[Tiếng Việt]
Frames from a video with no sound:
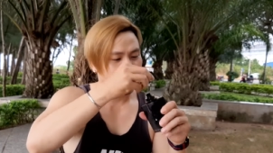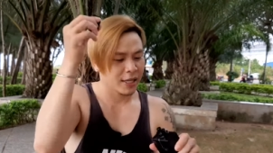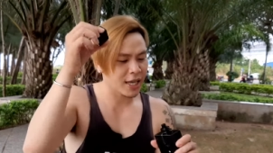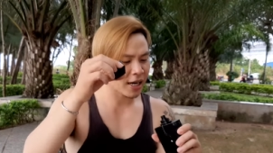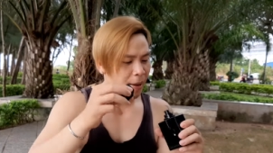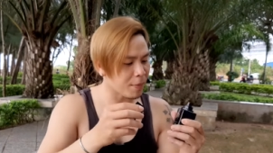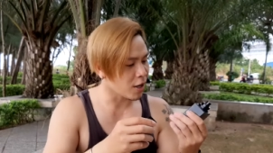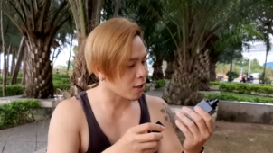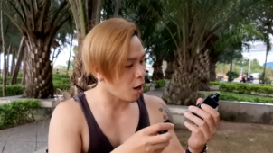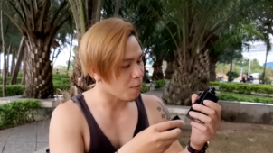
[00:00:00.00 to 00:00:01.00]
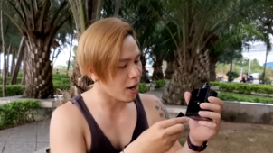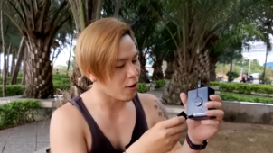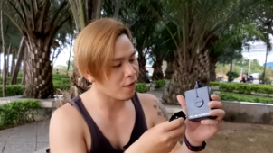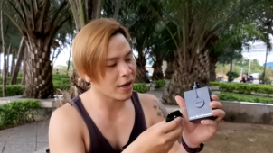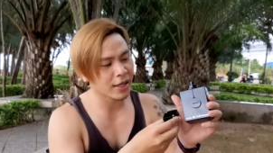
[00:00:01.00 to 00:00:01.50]
chiếc nắp được đồng
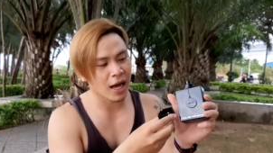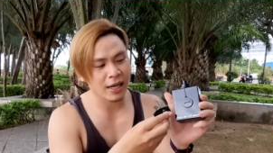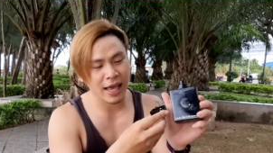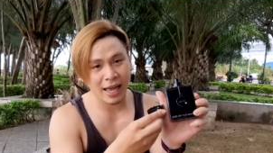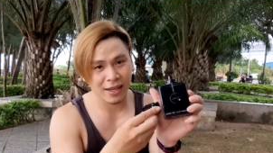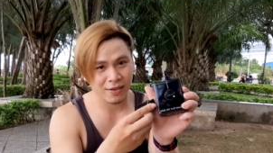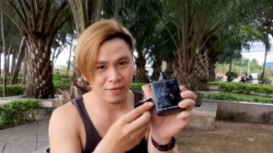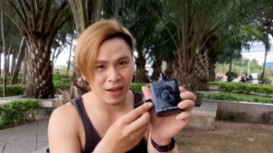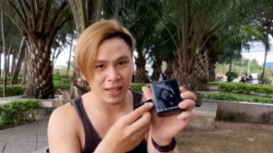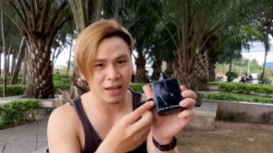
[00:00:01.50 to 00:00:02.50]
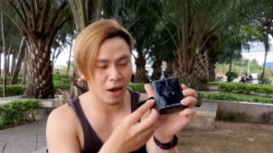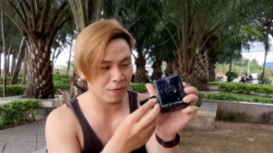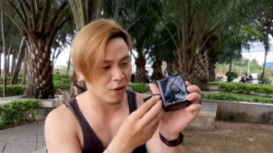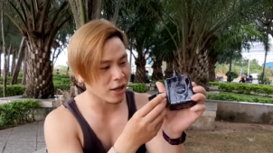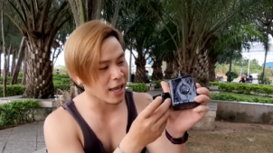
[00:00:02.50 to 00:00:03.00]
điệu với thân chai và
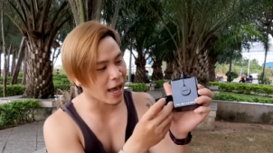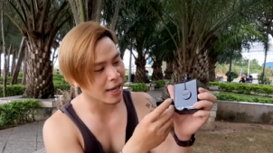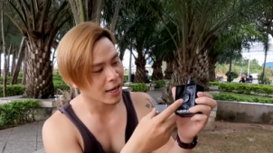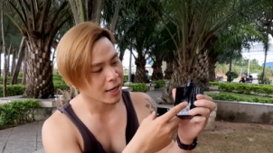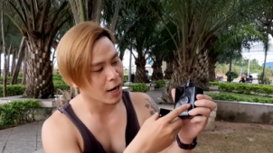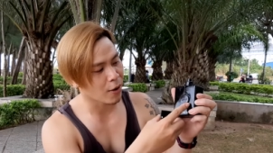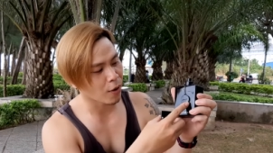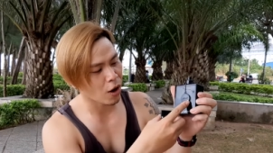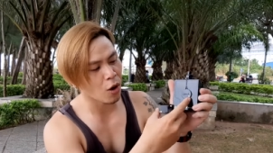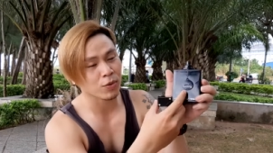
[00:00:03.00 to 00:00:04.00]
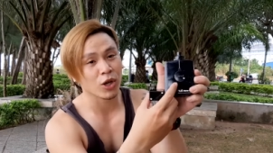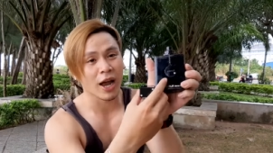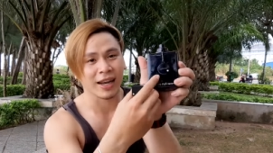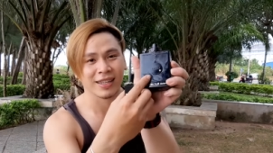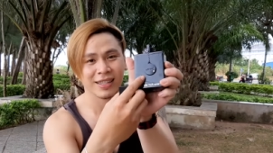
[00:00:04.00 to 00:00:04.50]
hộp vỏ chai đều có hộp xoàn